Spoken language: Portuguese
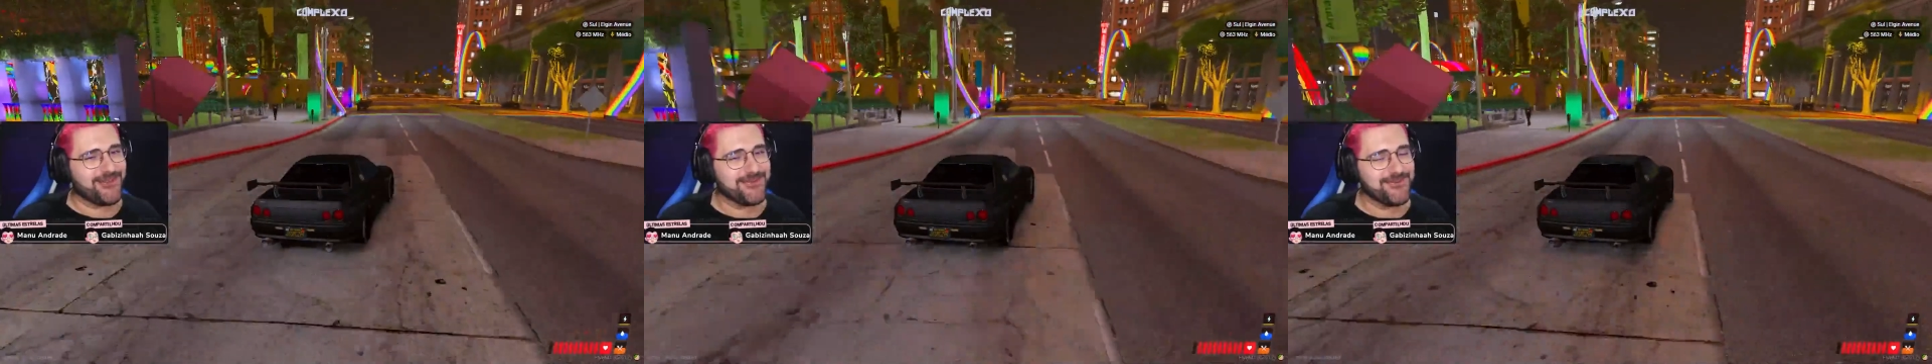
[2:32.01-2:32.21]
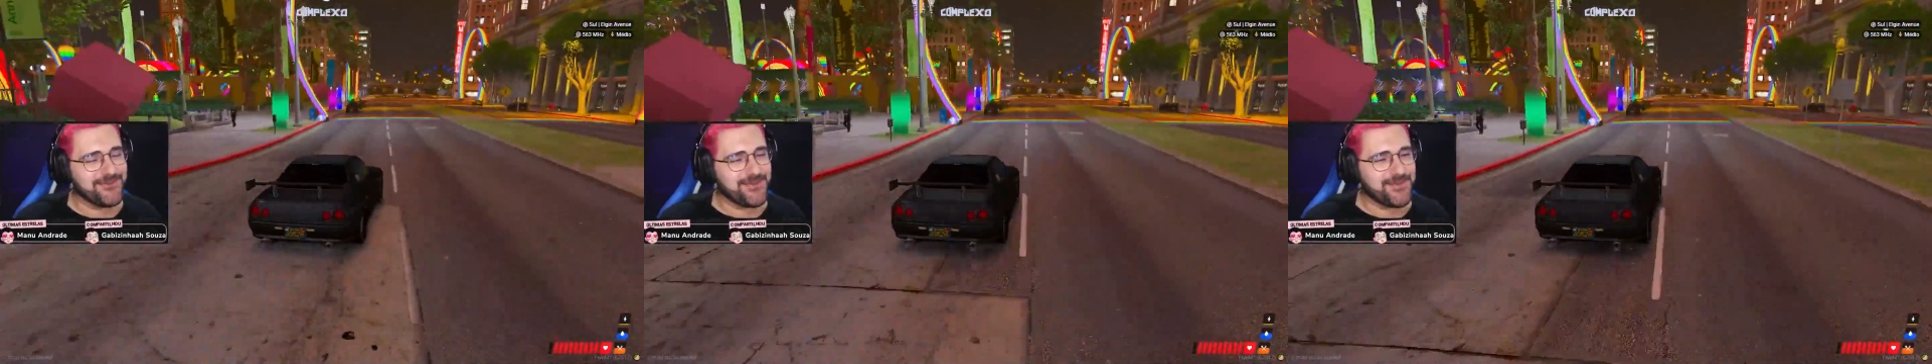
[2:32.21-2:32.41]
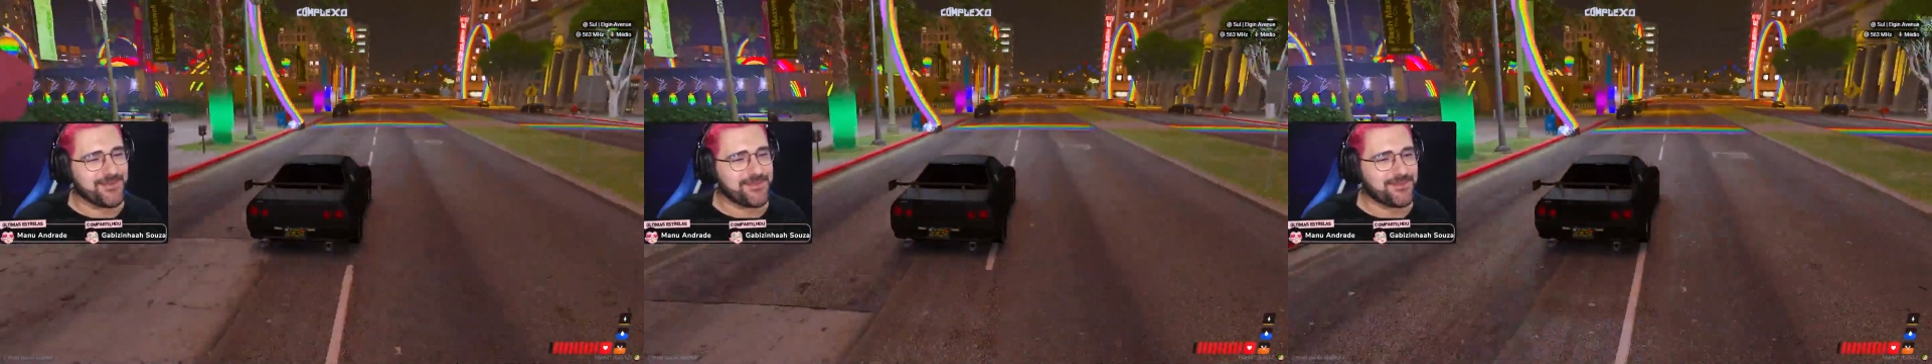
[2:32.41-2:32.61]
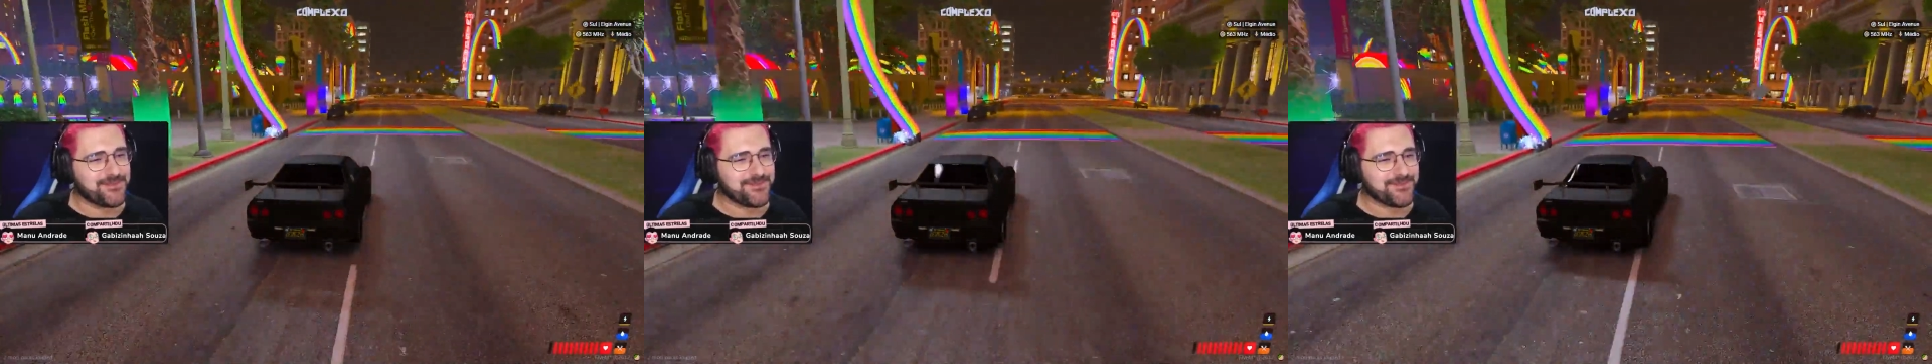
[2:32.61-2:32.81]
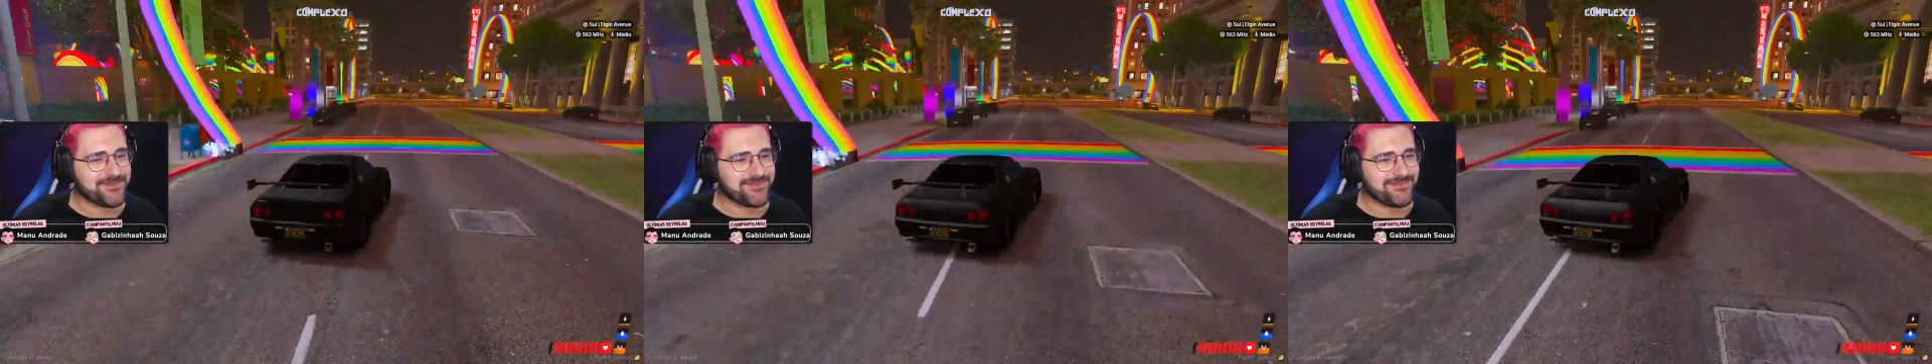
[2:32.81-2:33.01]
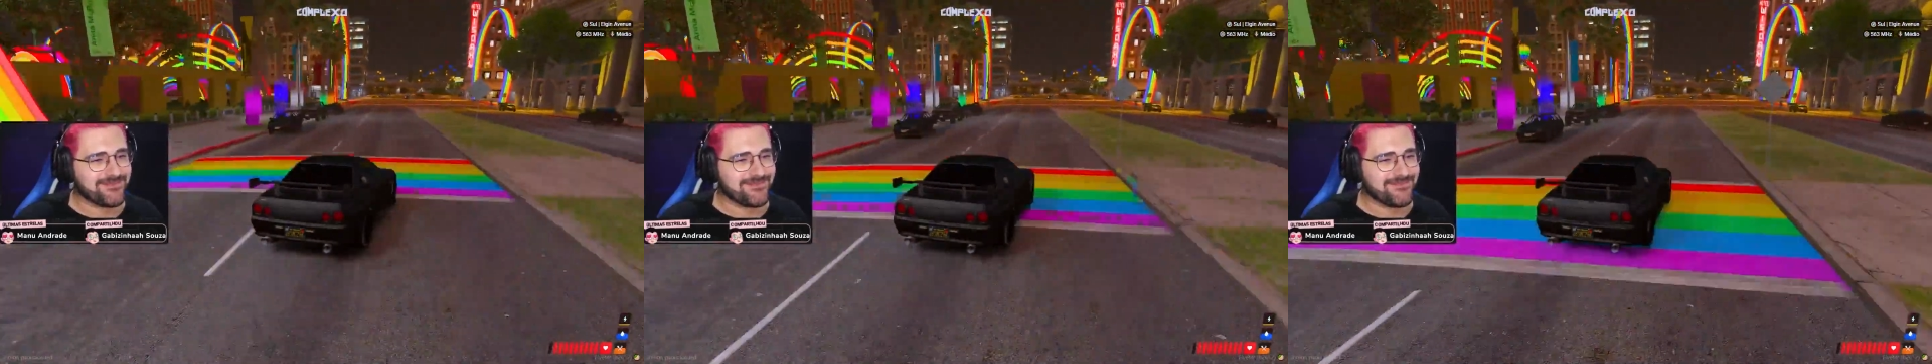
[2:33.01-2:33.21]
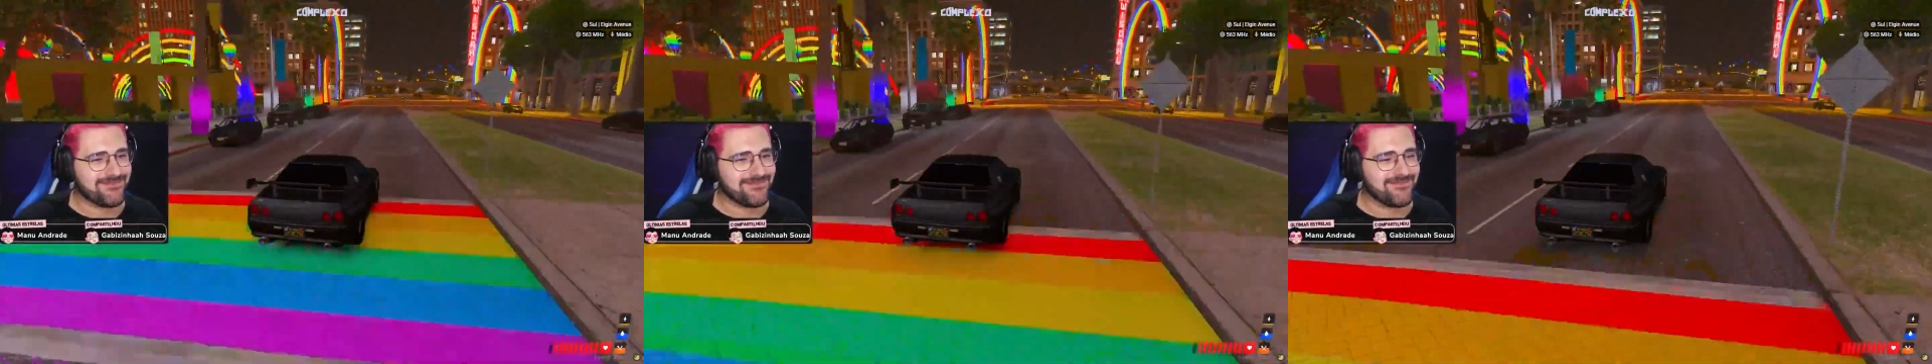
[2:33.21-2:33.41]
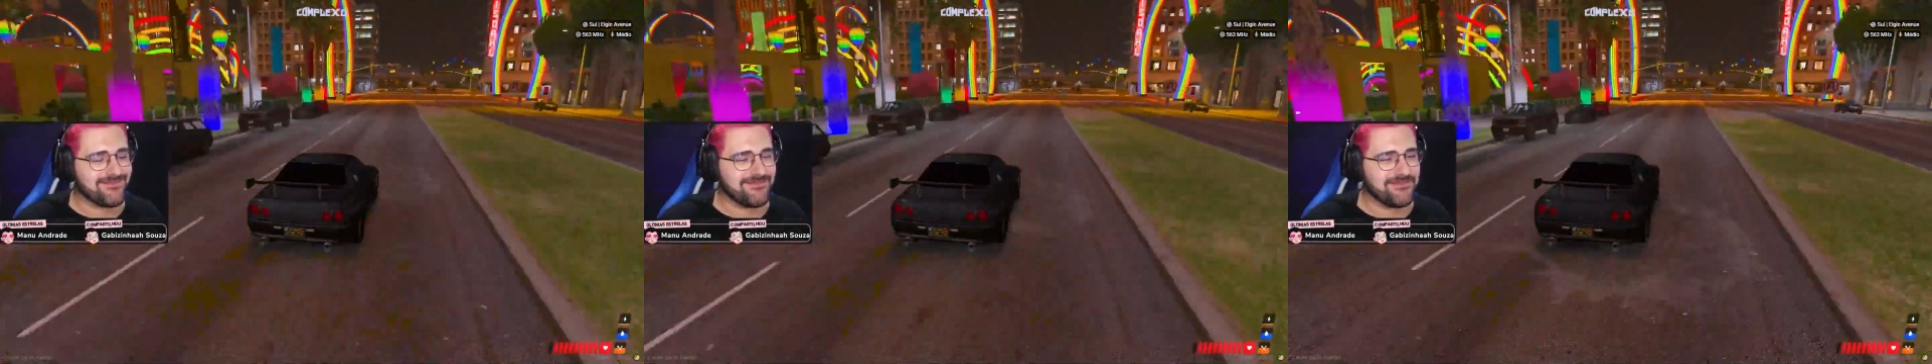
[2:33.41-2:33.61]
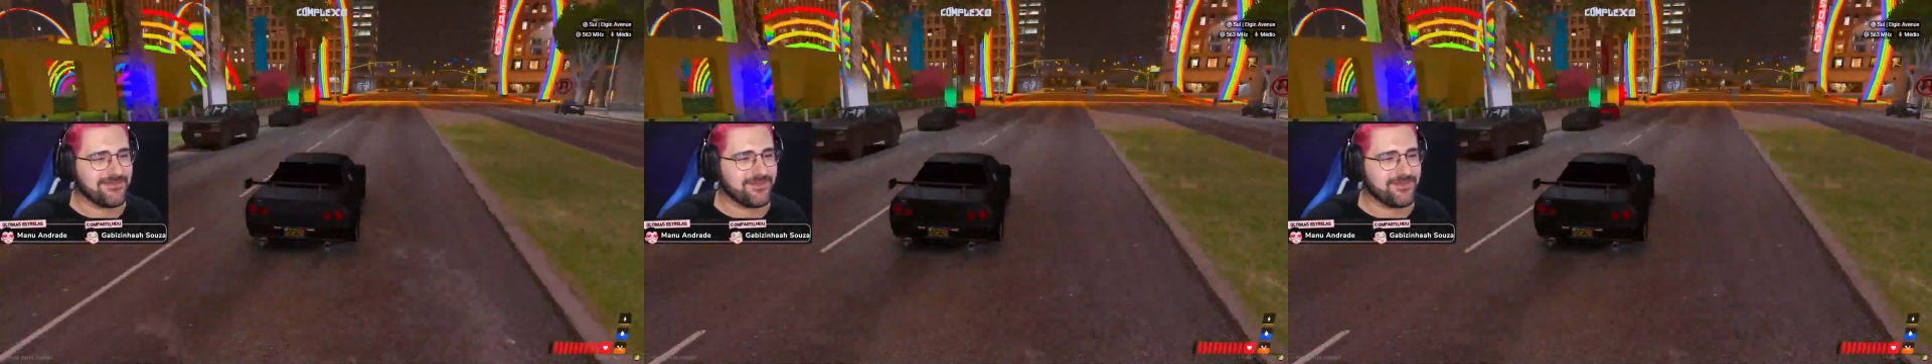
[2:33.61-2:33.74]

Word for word: Eu tomei banho, né? Lavei